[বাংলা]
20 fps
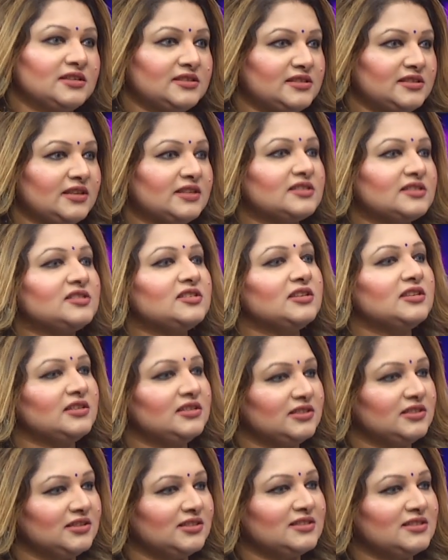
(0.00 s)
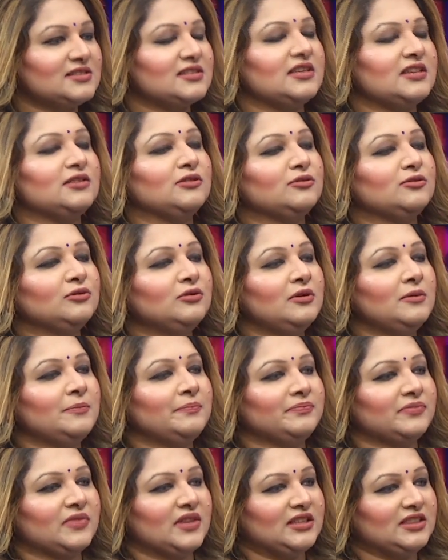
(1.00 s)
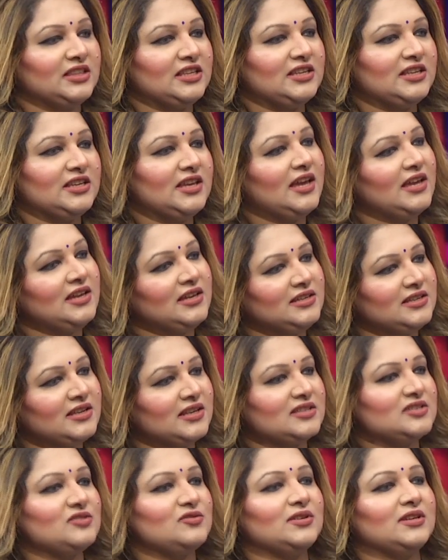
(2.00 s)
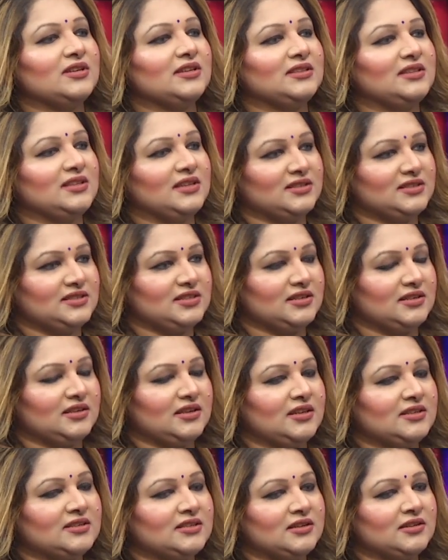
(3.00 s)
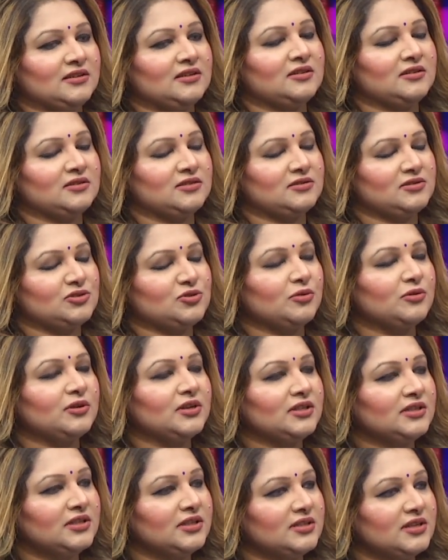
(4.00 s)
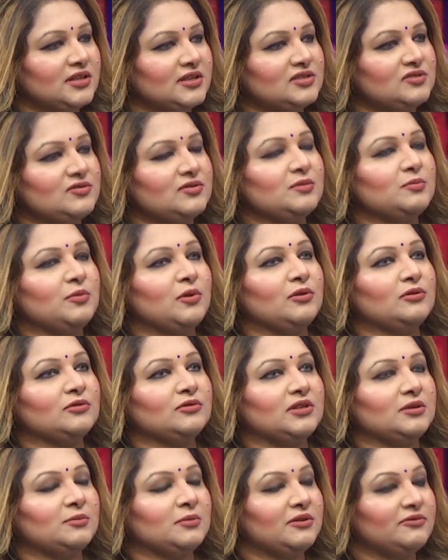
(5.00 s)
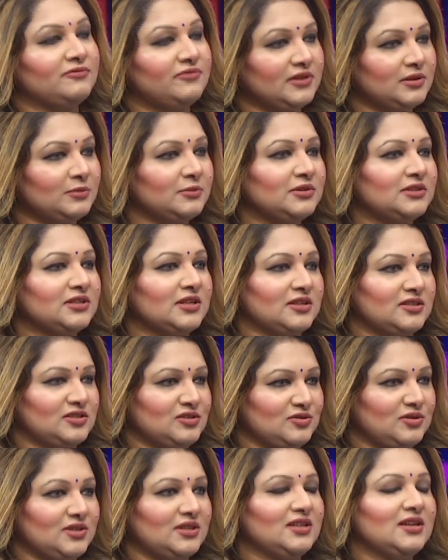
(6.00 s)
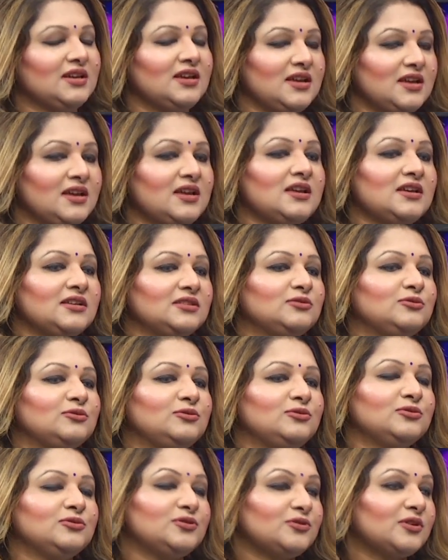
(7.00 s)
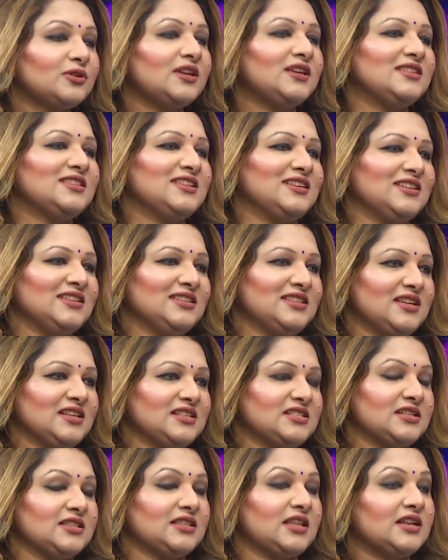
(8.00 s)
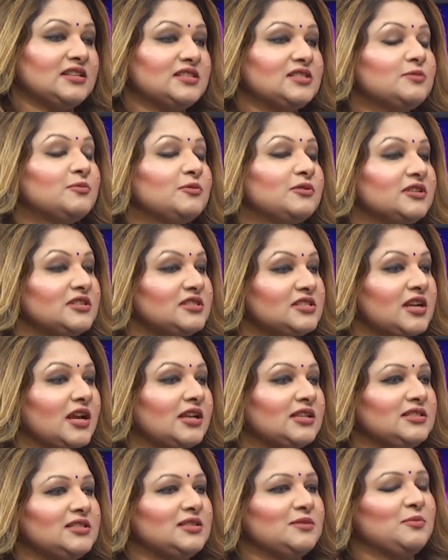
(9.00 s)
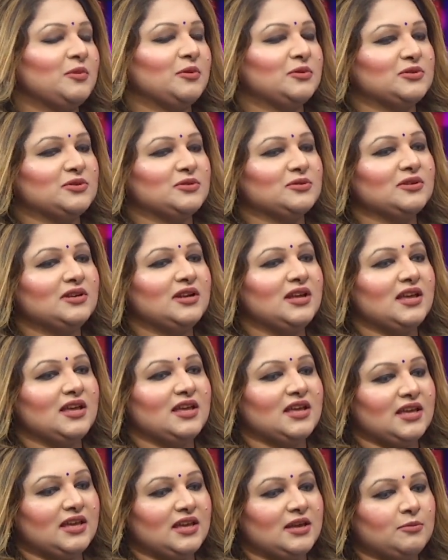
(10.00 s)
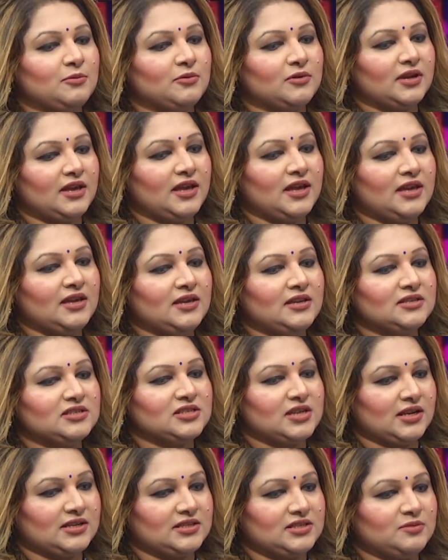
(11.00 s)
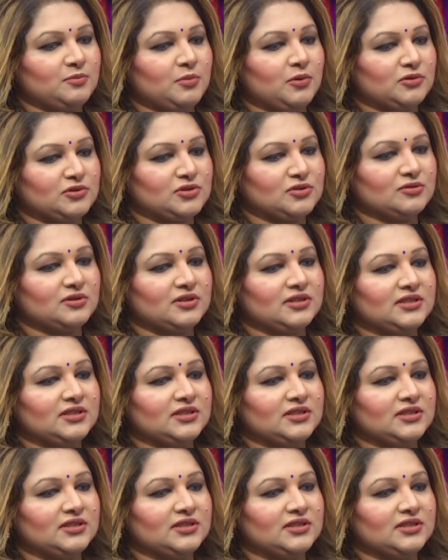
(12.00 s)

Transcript: সিক্সটি ইয়ার্স কিন্তু তিনি এই ইন্ডাস্ট্রিকে দিয়েছেন এটা সঙ্গীত ইন্ডাস্ট্রি বলো কিংবা ফিল্ম ইন্ডাস্ট্রি হ্যাঁ। দুটোকেই তিনি দিয়েছেন তার জীবনের ষাটটি বছর এবং এই ষাটটি বছরে